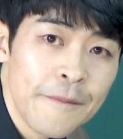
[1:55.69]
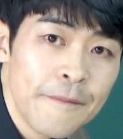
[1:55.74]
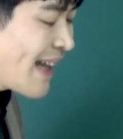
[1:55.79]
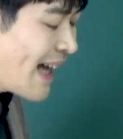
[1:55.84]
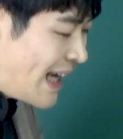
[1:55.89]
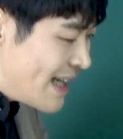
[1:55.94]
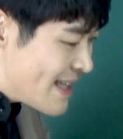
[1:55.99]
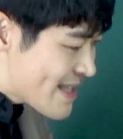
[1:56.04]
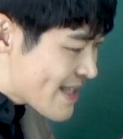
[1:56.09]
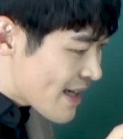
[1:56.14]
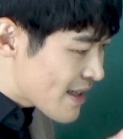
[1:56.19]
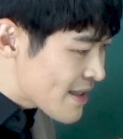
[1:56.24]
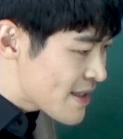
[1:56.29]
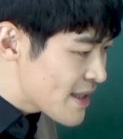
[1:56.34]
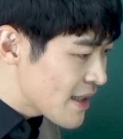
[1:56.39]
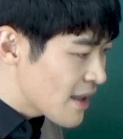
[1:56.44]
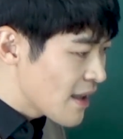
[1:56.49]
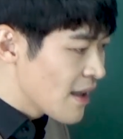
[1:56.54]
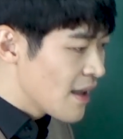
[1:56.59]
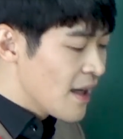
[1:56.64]

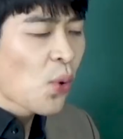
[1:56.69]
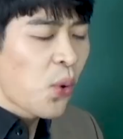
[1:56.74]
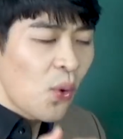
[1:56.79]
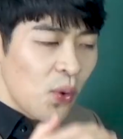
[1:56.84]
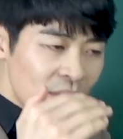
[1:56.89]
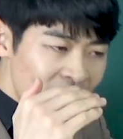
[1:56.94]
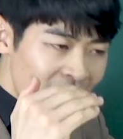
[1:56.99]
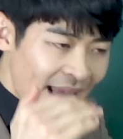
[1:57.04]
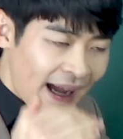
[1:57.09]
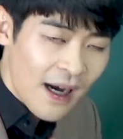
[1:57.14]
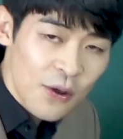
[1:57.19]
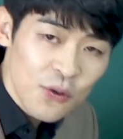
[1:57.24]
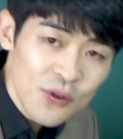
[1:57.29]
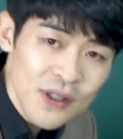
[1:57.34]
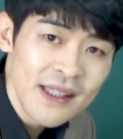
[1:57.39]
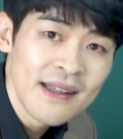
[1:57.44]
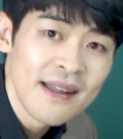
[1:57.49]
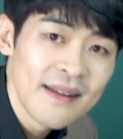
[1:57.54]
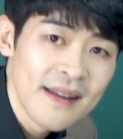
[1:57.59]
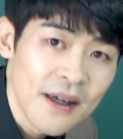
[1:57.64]
살짝씩 톤
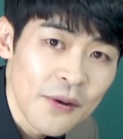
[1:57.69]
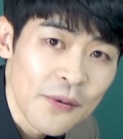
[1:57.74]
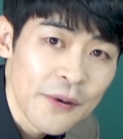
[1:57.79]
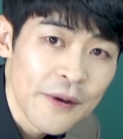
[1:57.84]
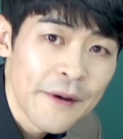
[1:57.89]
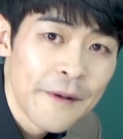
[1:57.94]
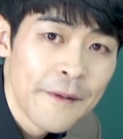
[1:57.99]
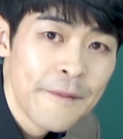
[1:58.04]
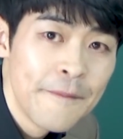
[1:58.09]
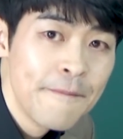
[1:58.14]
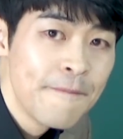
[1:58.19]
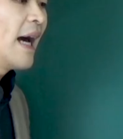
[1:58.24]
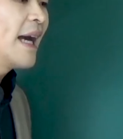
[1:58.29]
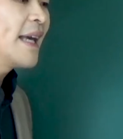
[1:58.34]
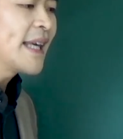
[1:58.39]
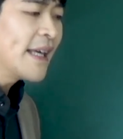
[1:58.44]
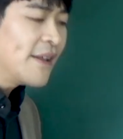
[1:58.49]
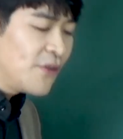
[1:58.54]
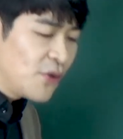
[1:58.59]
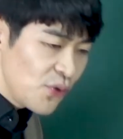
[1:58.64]
다운이 된다고요.
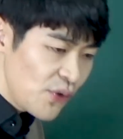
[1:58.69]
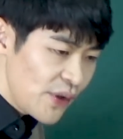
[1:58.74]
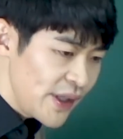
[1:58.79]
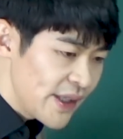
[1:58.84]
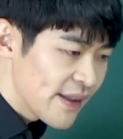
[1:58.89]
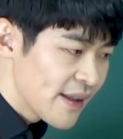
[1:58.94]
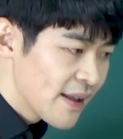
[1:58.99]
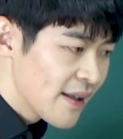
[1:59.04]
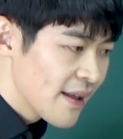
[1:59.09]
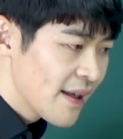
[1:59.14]
I can do it.